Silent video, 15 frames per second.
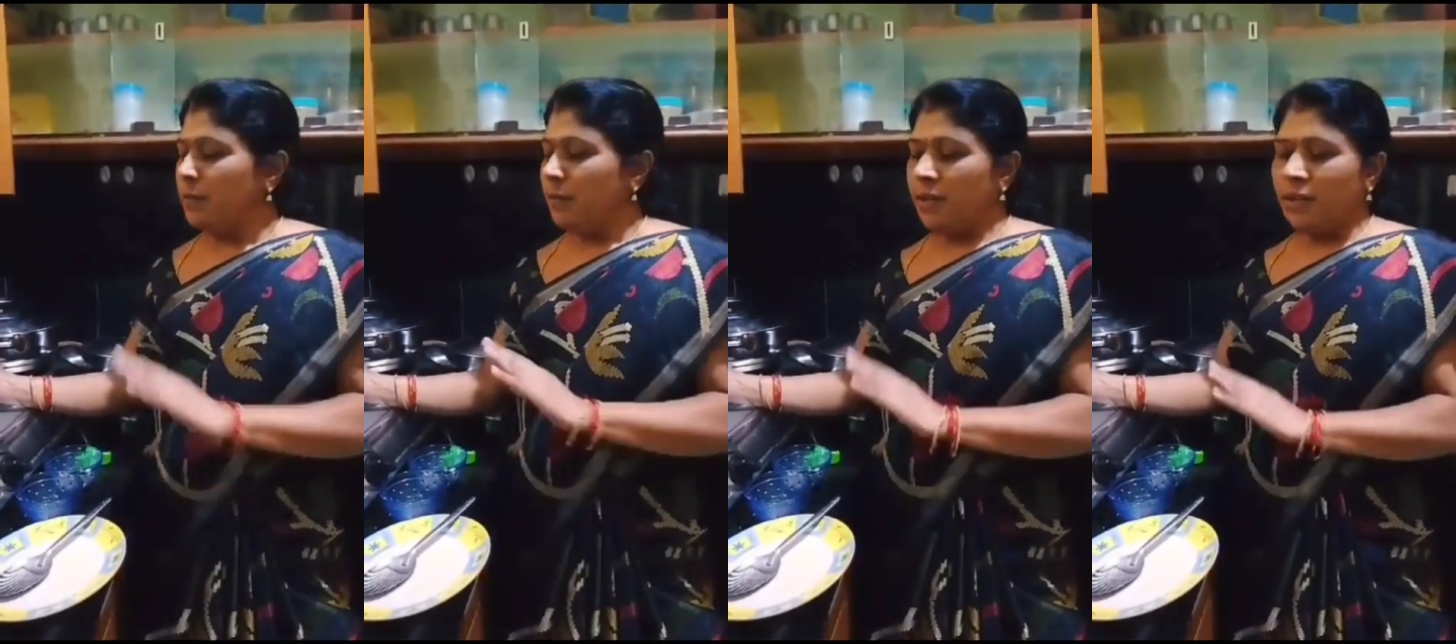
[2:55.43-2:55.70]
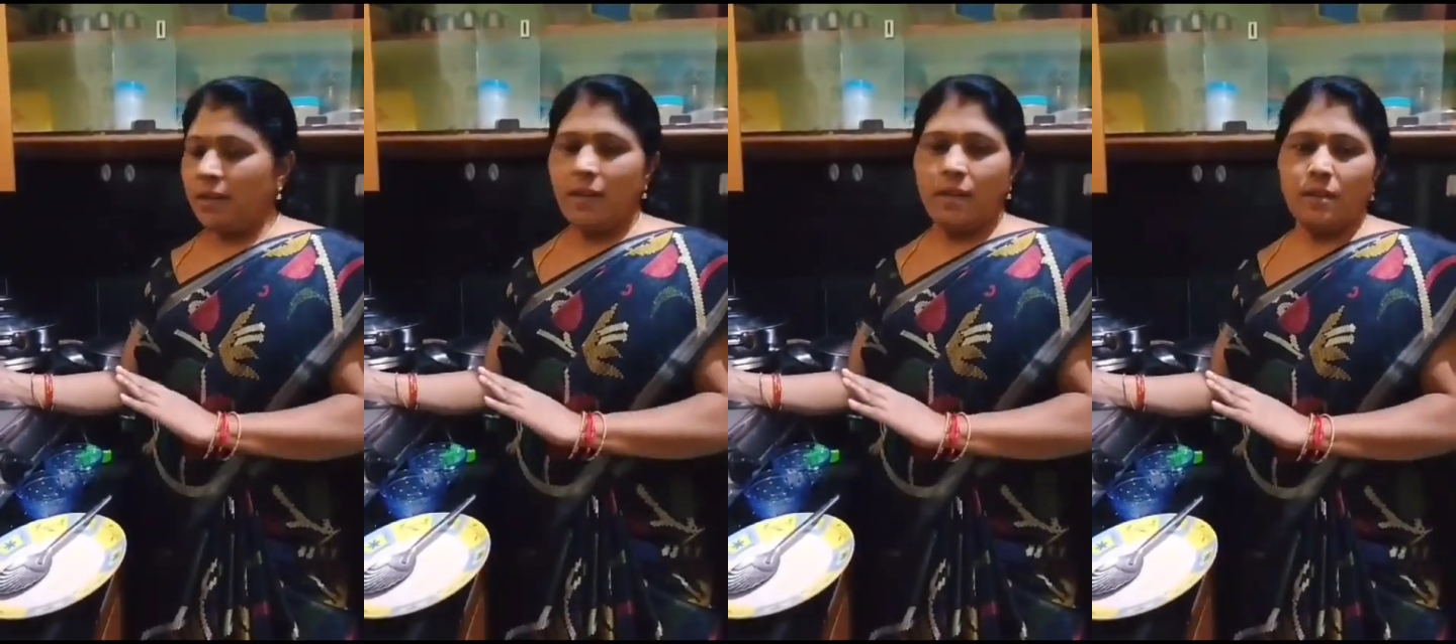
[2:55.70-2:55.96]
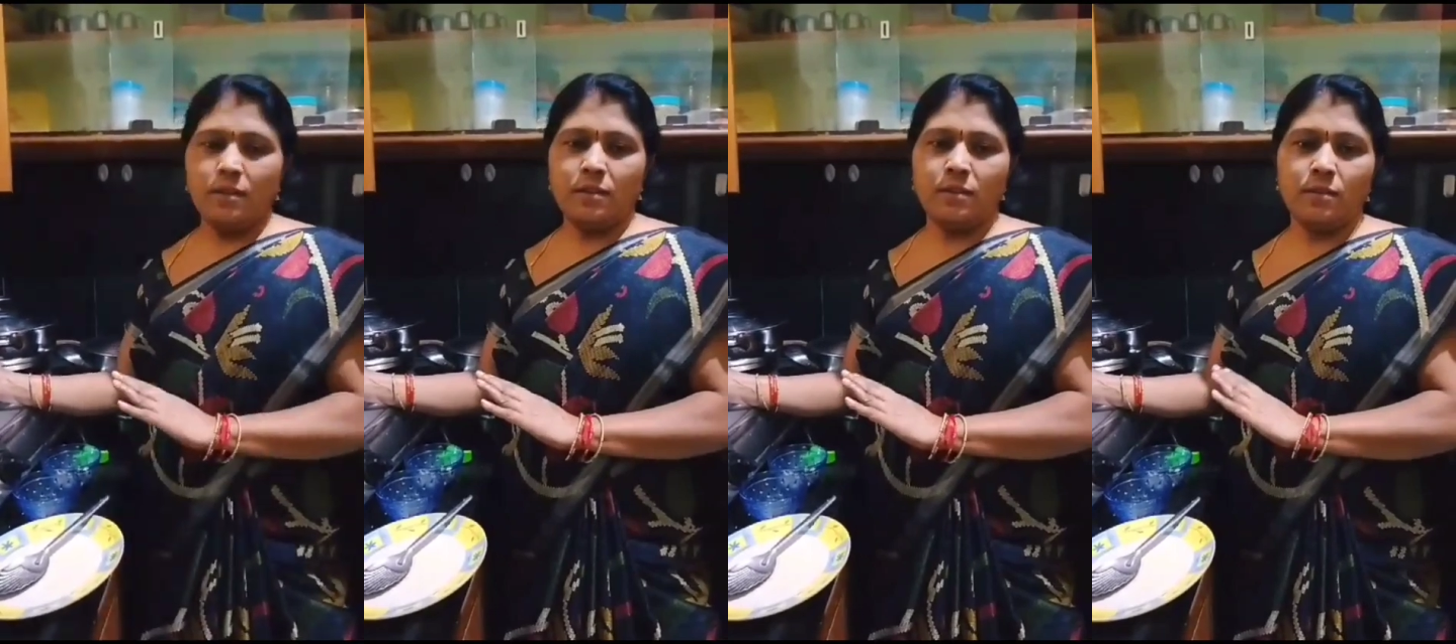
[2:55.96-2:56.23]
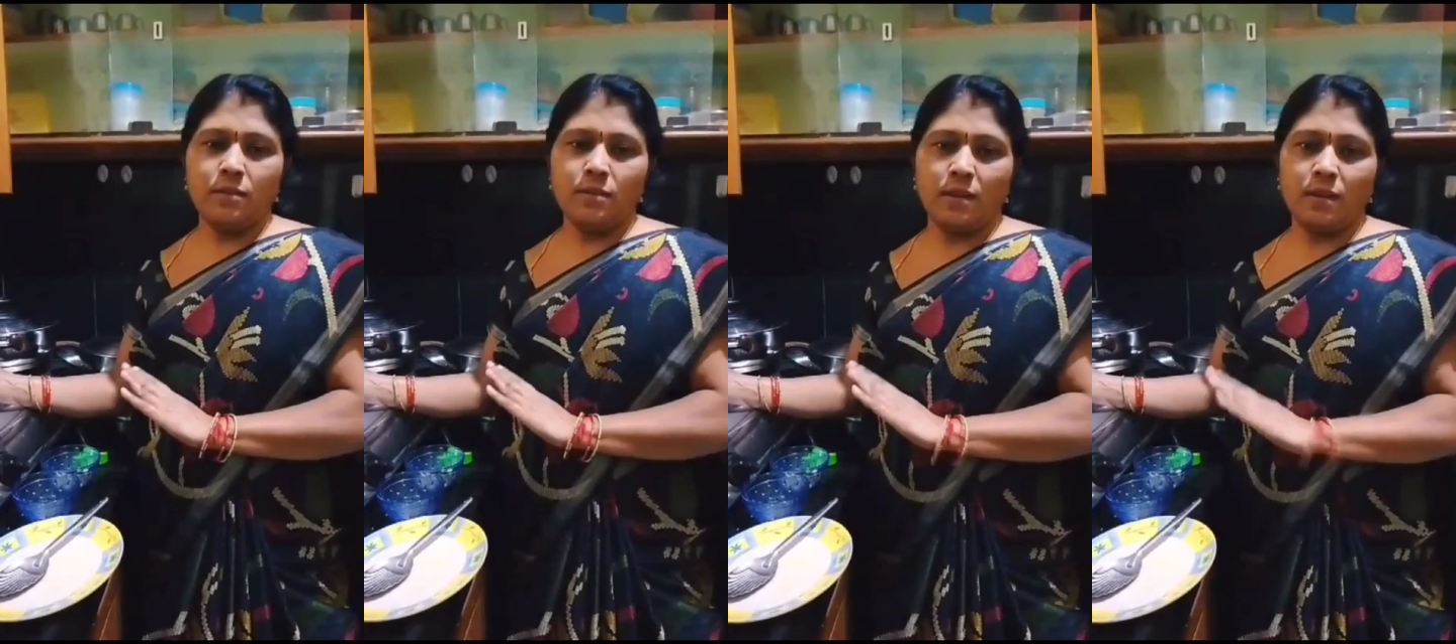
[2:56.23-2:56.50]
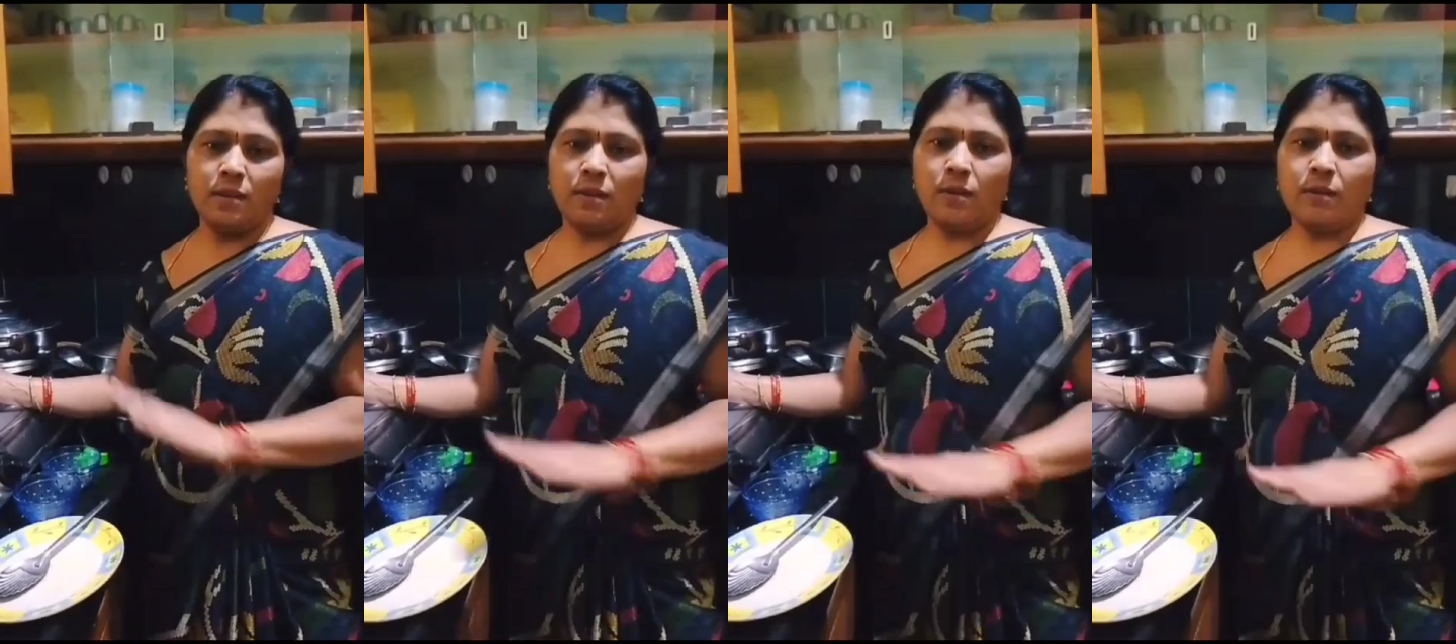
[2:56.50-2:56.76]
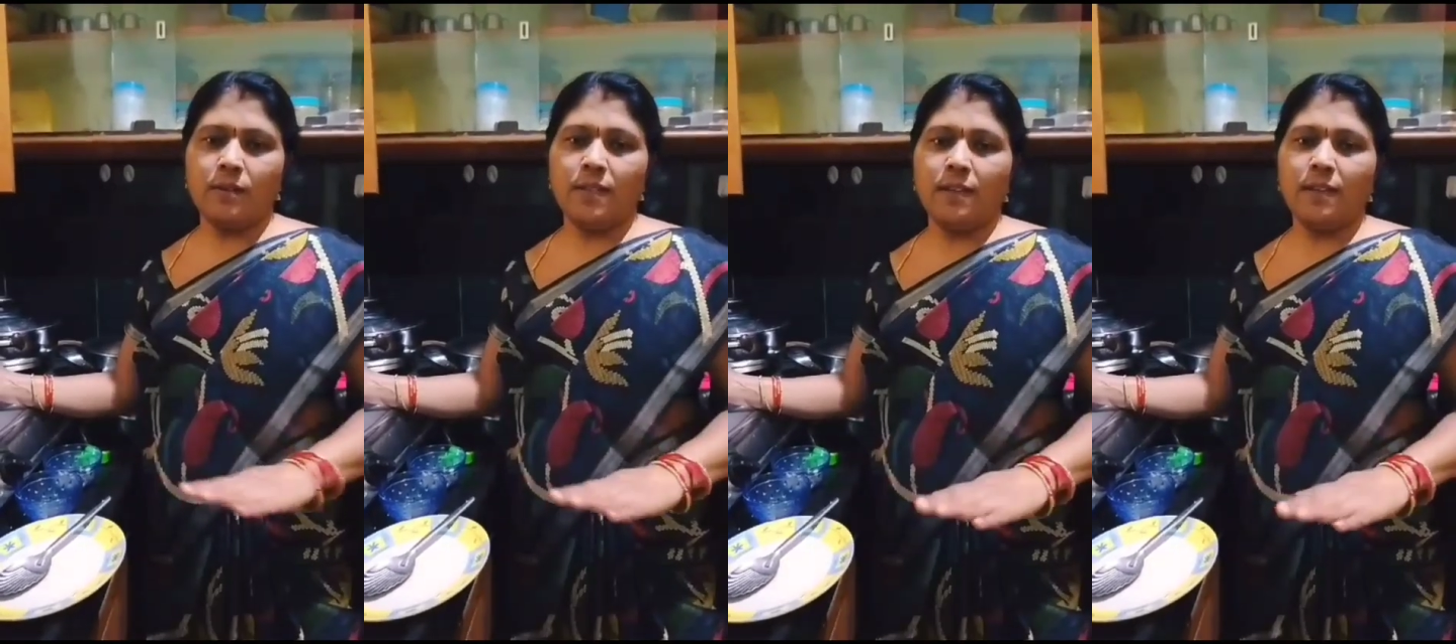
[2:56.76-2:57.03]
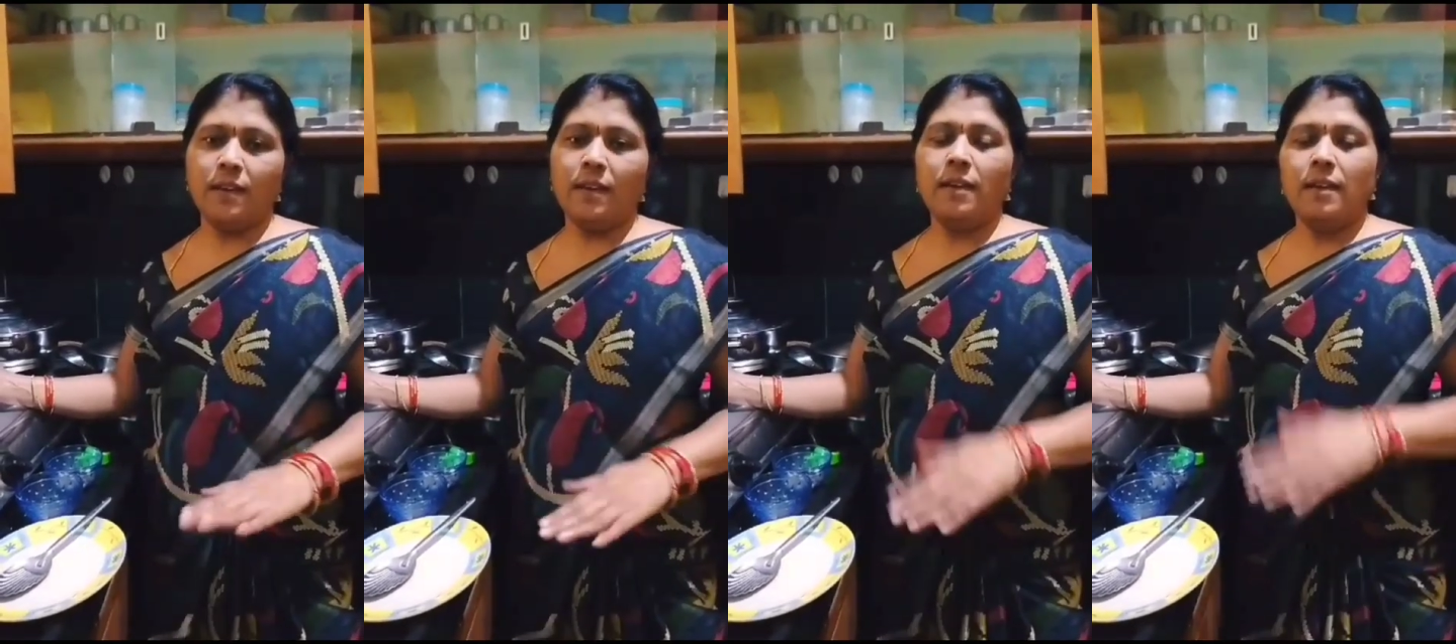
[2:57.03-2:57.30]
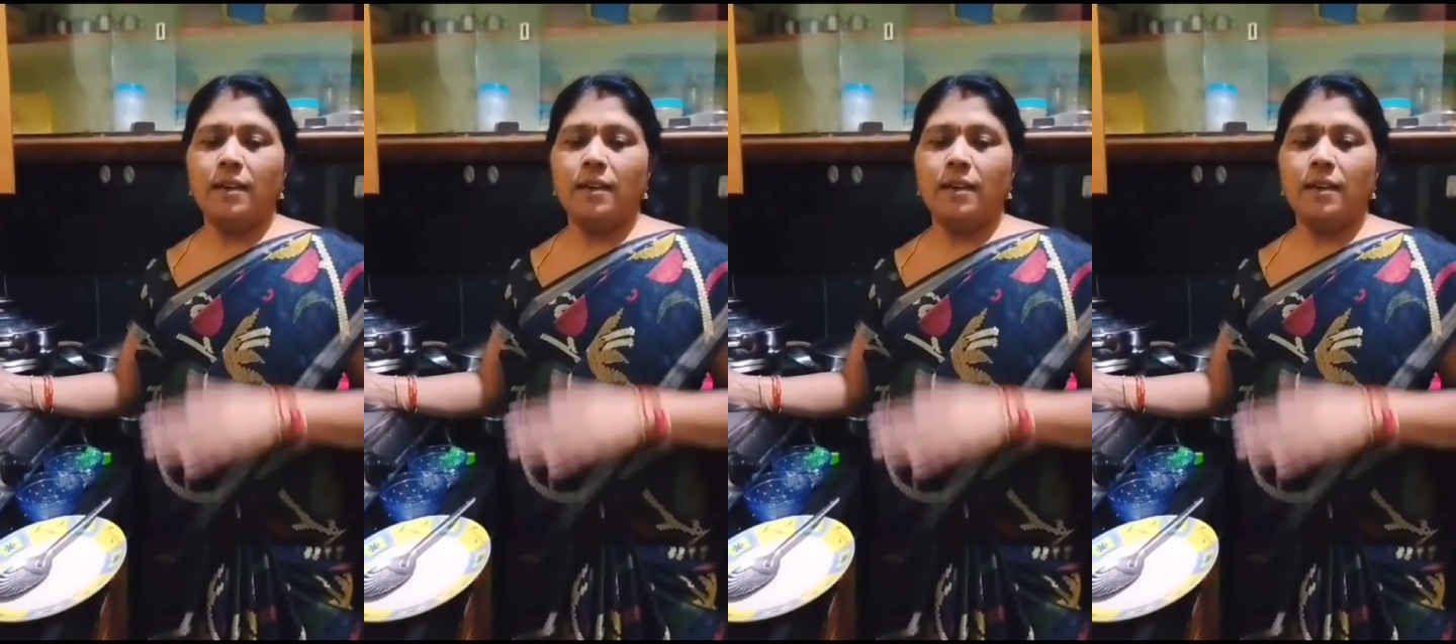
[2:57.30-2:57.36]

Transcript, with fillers: మనకి హెల్త్ ఇష్యూస్ కంట్రోల్ అవుతాయి